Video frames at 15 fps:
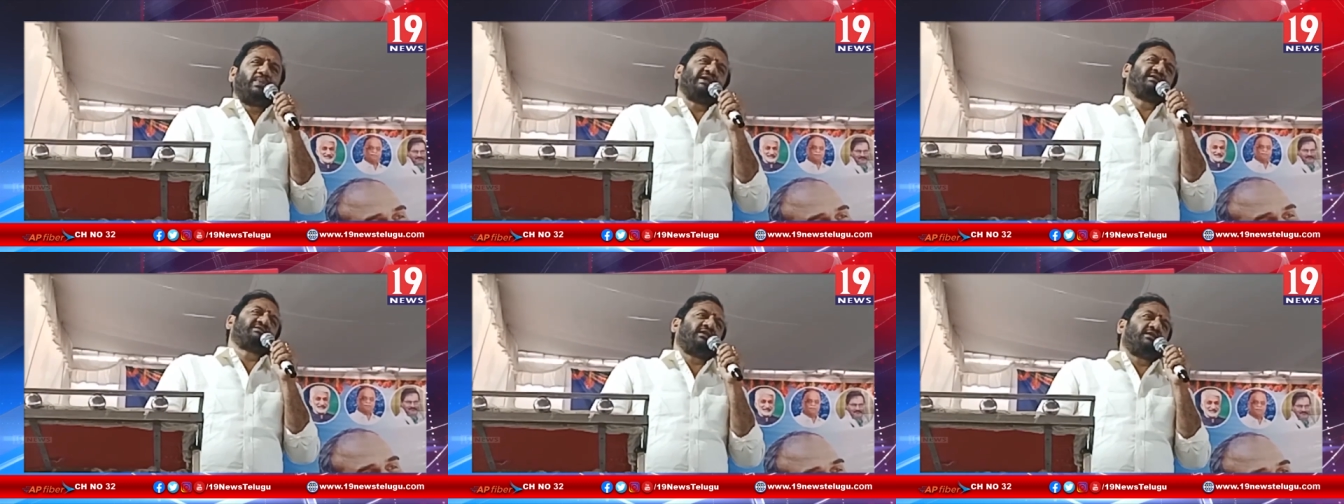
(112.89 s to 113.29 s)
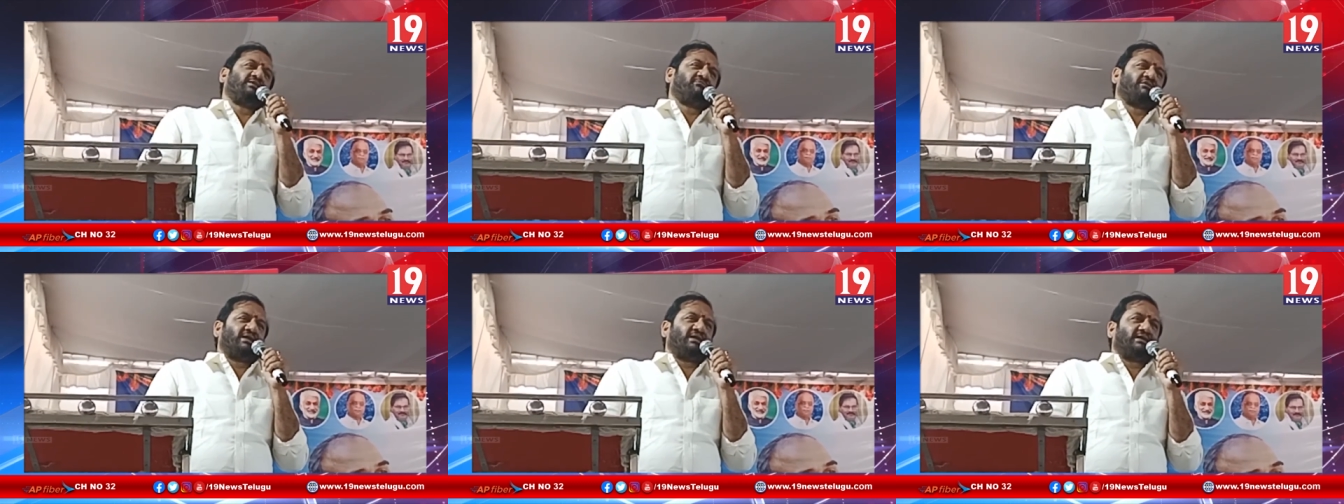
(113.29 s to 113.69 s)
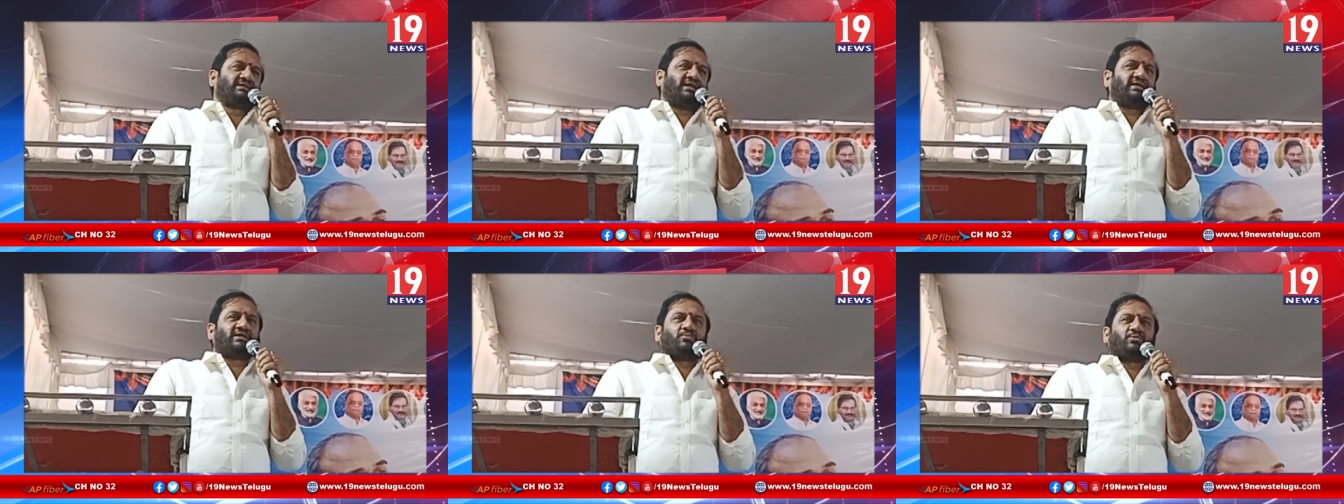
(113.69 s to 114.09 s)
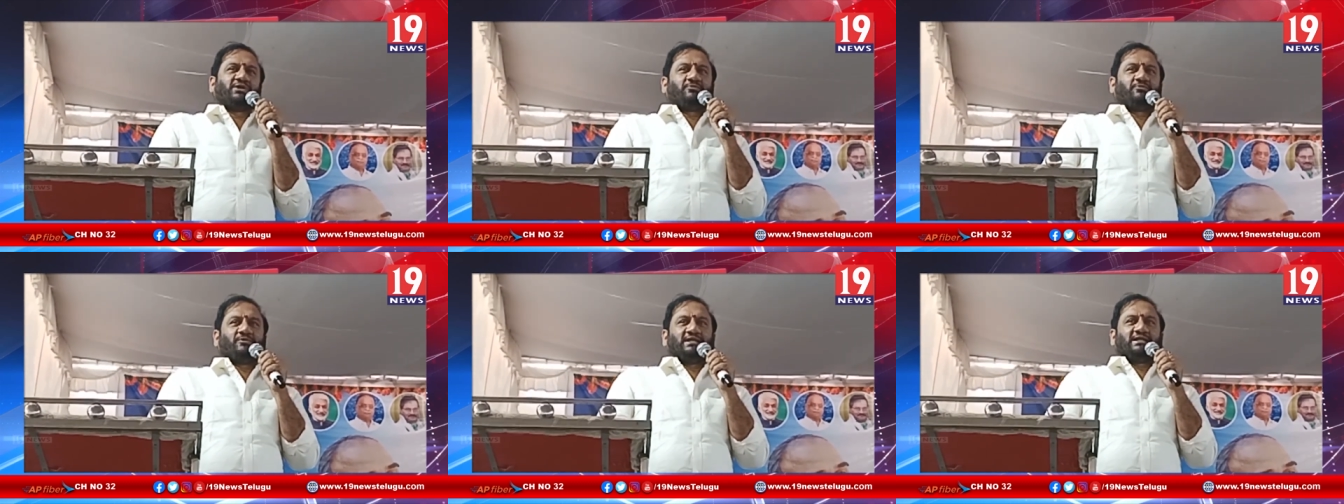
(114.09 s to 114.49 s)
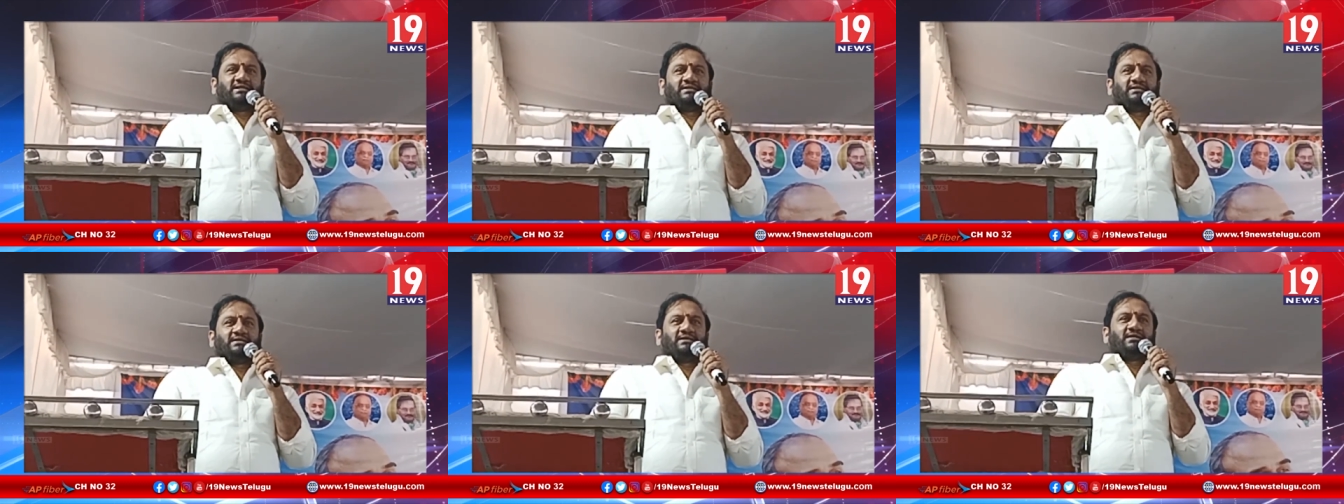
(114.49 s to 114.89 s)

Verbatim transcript: పెన్షన్ ఇవ్వాలంటే డబ్బులు ఇవ్వాలి